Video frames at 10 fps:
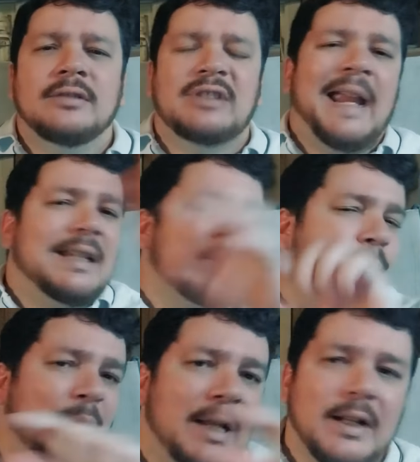te
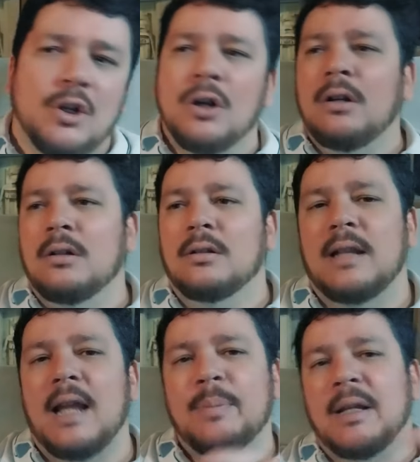explico
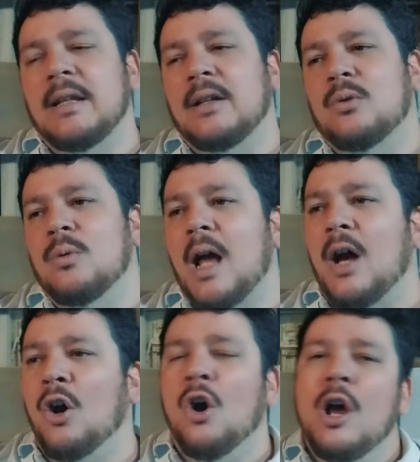la película
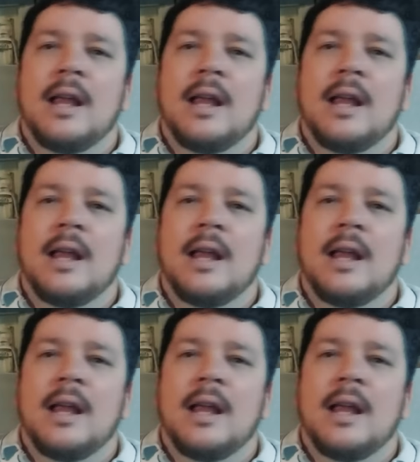o